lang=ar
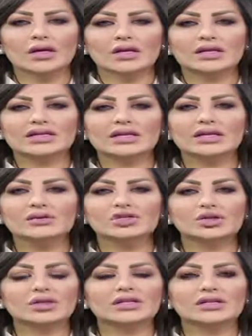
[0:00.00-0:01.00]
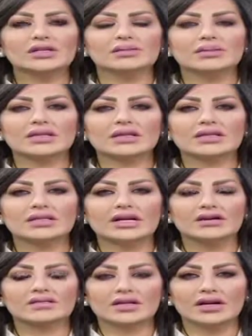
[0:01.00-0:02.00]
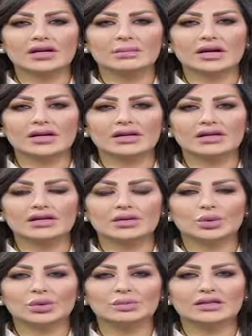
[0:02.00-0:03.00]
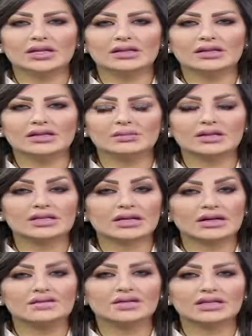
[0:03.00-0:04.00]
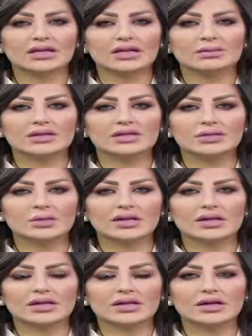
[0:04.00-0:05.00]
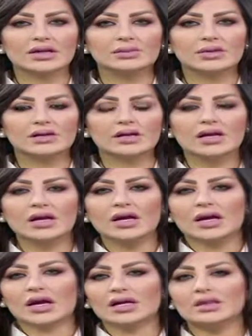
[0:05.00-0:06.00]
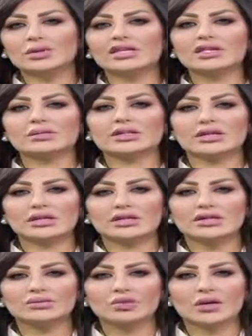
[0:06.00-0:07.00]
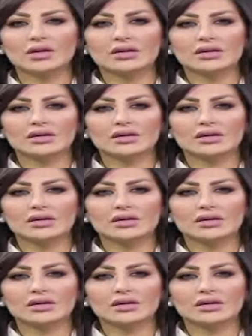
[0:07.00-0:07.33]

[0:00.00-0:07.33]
نستهل جولتنا بالصحافة المحلية وبالتحديد من صحيفة القبس وهذا الخبر حيث كتبت أن سمو أمير